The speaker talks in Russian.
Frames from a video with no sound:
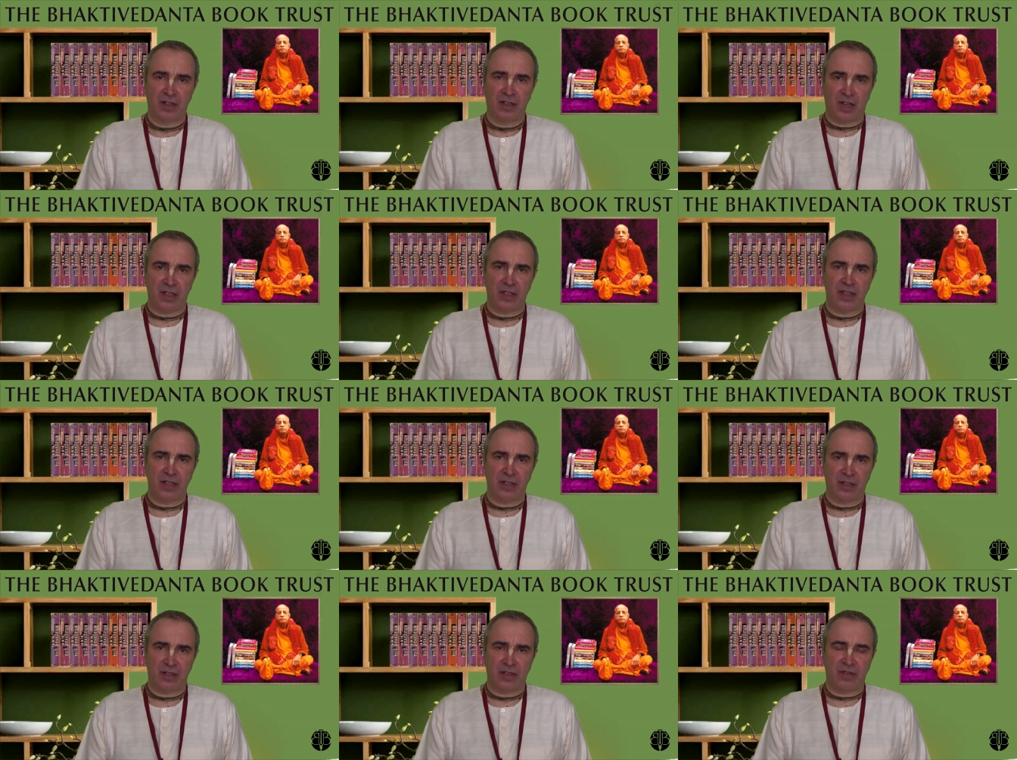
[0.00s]
Я
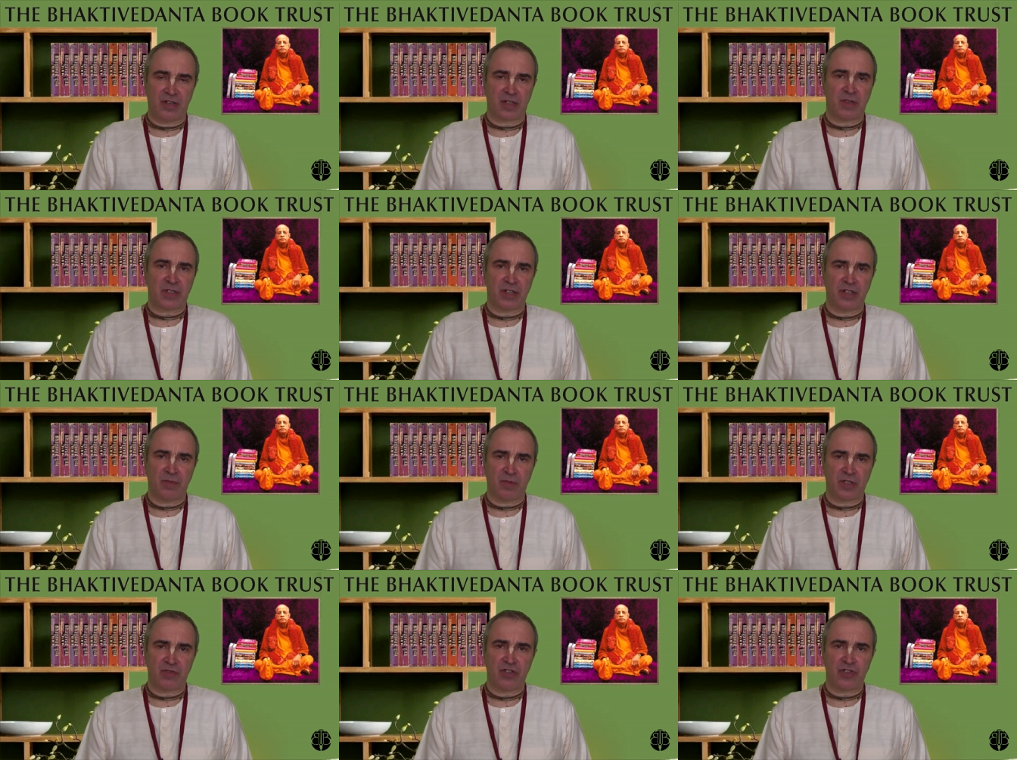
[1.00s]
отдельно, наверное, специально
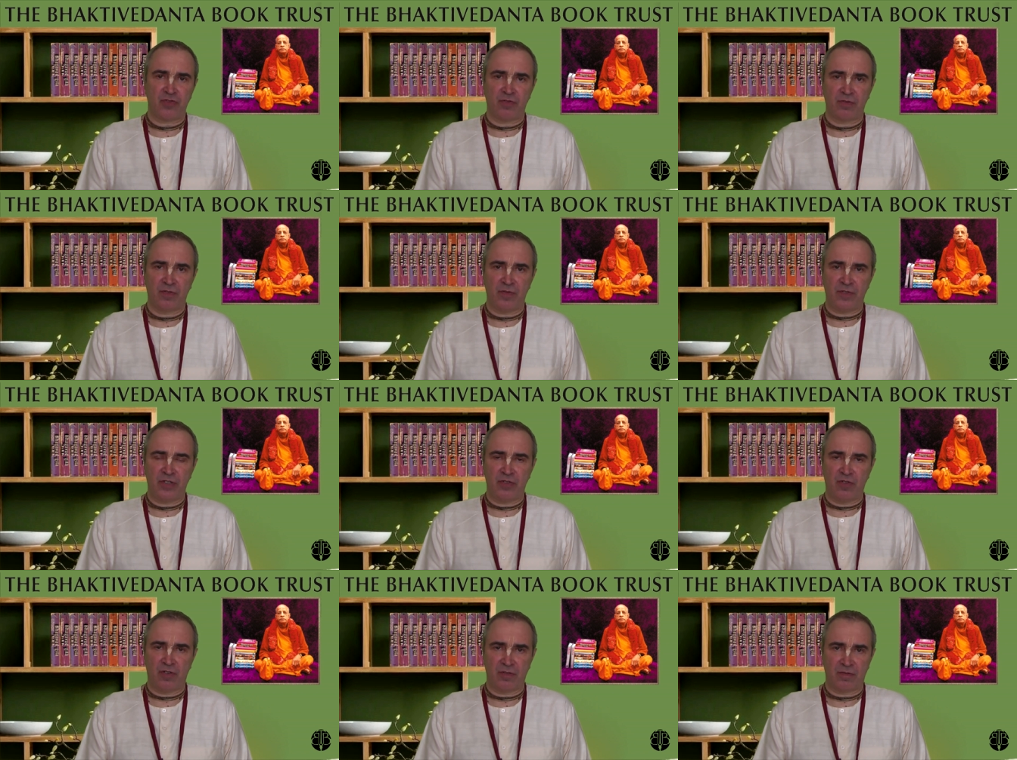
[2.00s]
посвящу
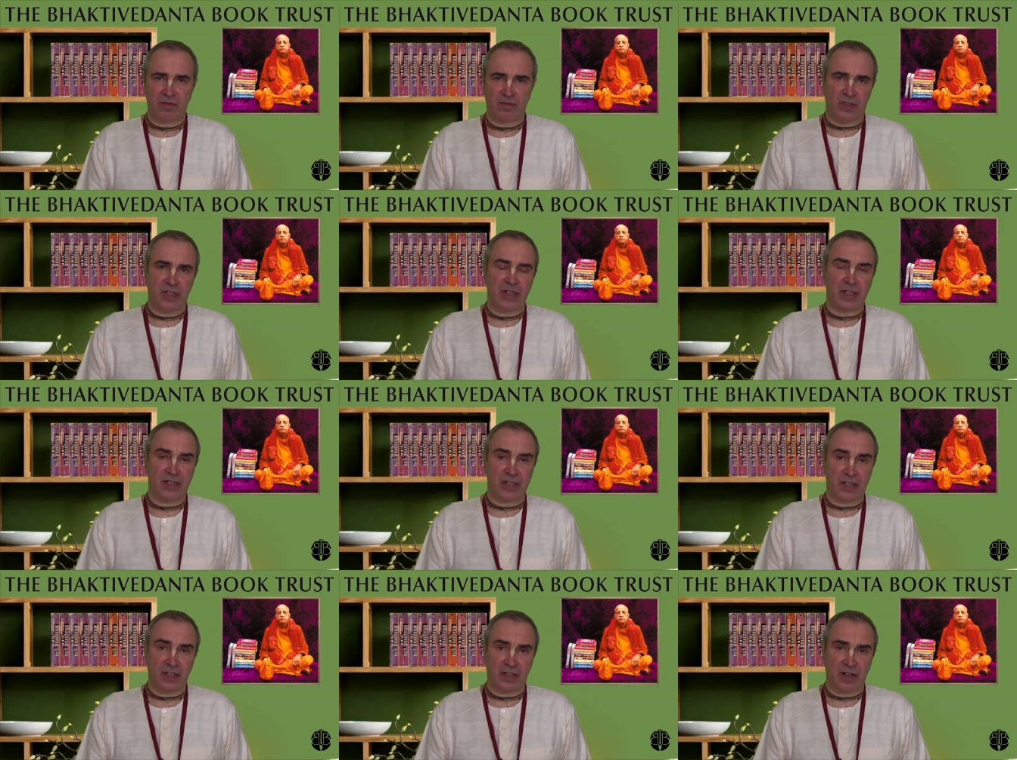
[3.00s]
видео
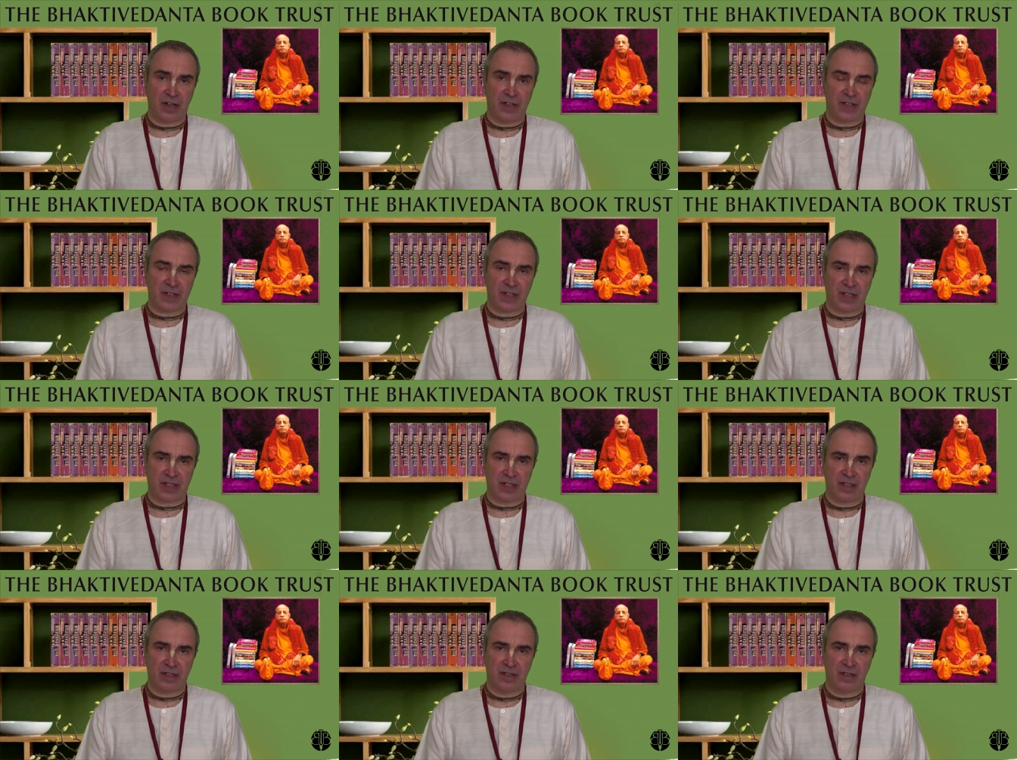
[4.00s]
деятельности этой организации,